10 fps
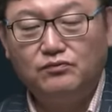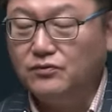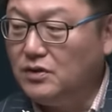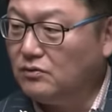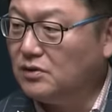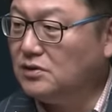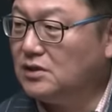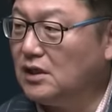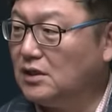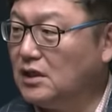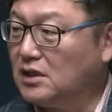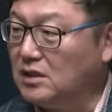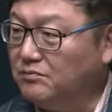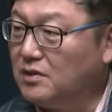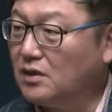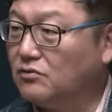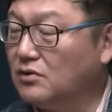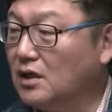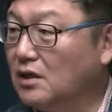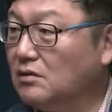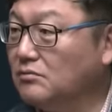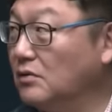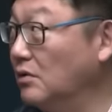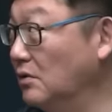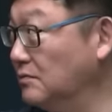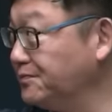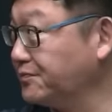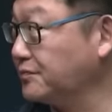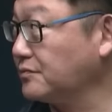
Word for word: 부위원장이 김태규나 뭐